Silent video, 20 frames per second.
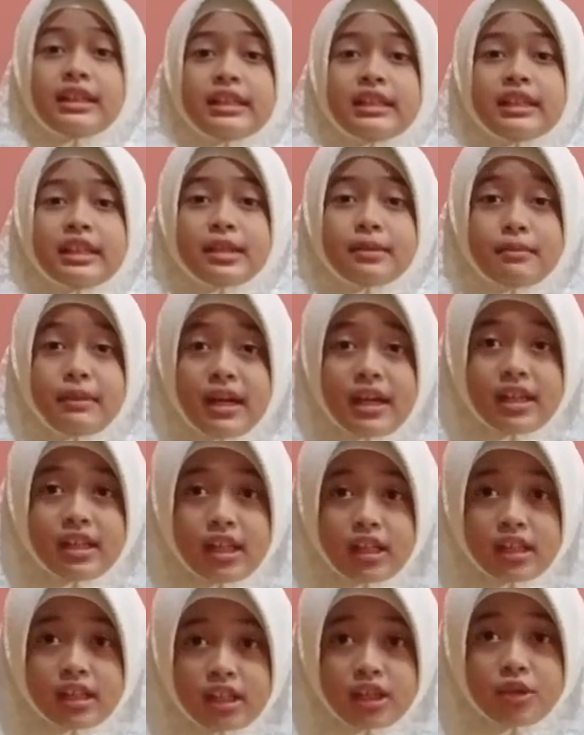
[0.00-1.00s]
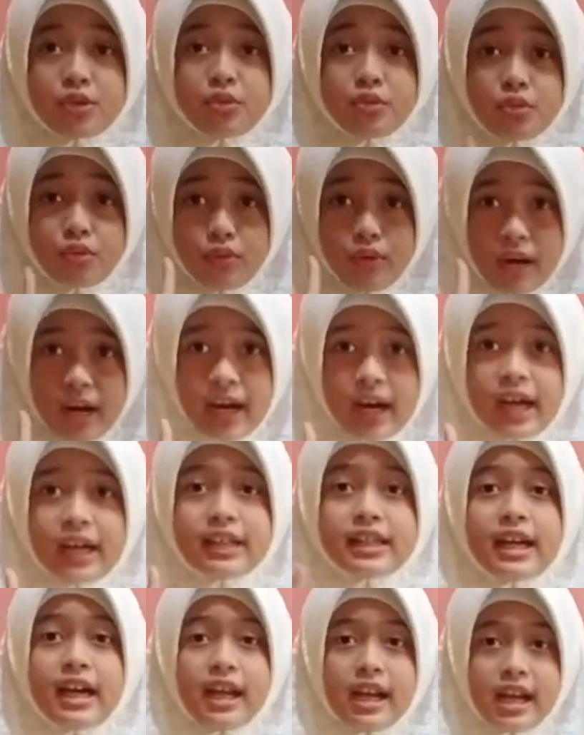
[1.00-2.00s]
Hikmah yang
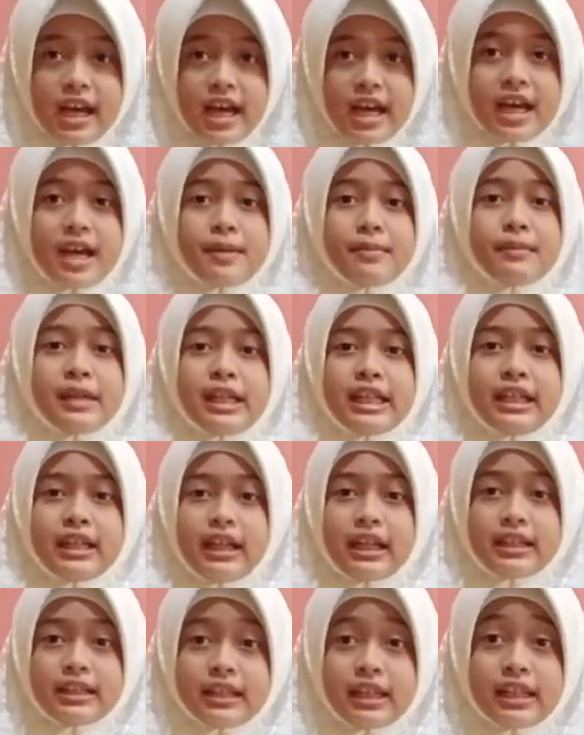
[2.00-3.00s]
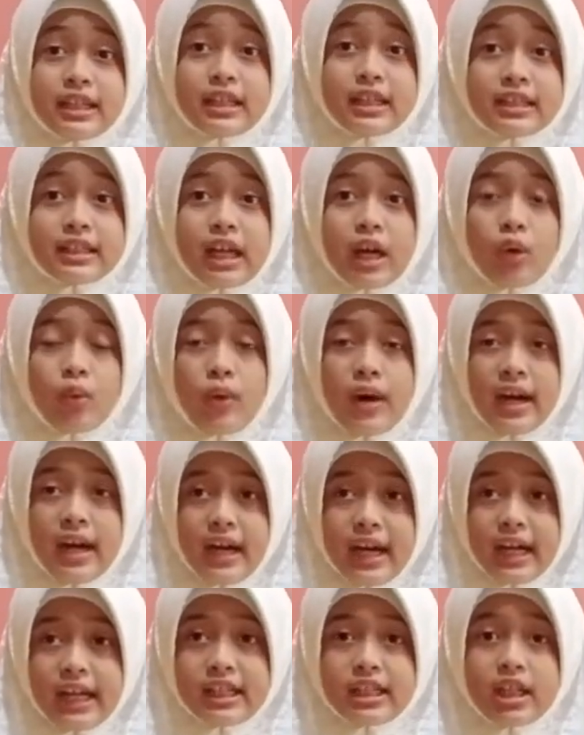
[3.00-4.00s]
kedua adalah meningkatkan
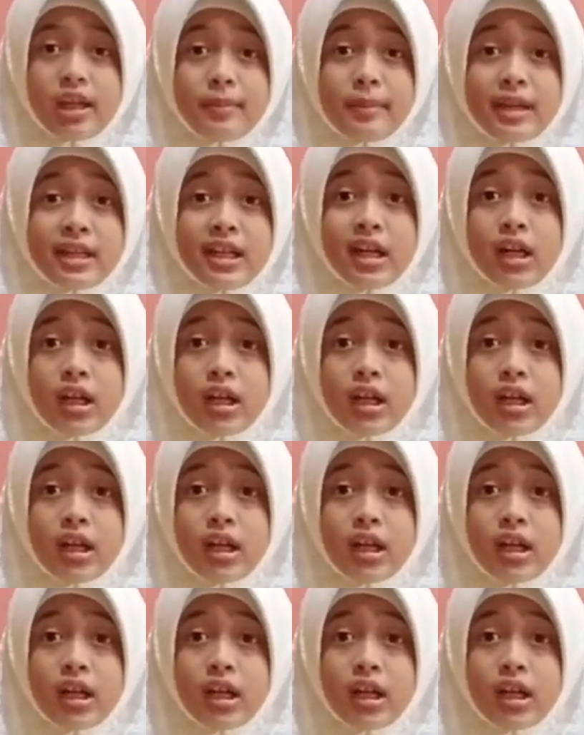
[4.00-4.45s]
ketakwaan kepada